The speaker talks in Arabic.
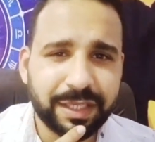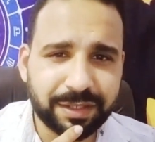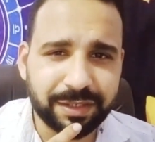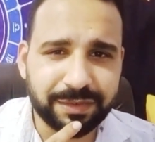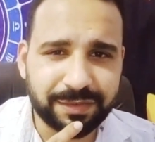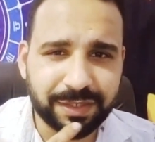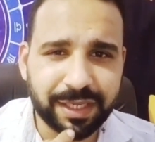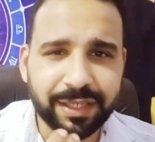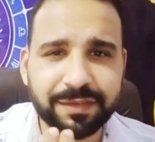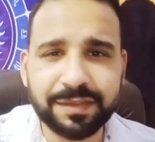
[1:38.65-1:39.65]

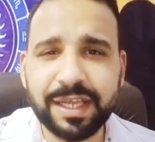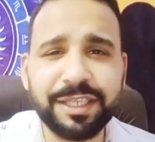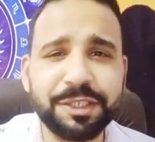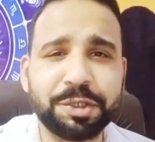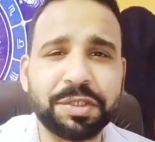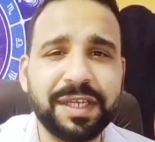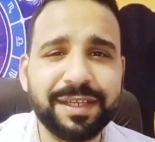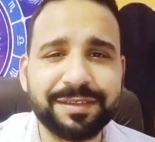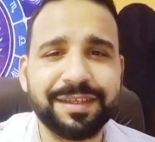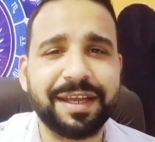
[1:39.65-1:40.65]
تنساه تاني
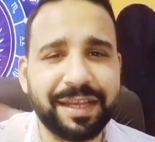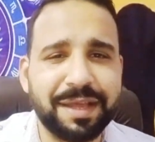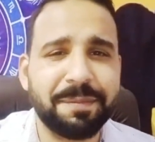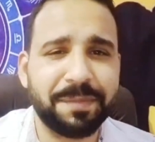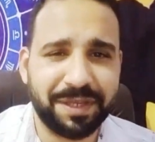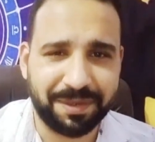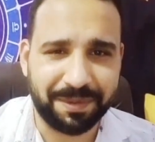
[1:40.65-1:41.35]
شيء تحلم بيه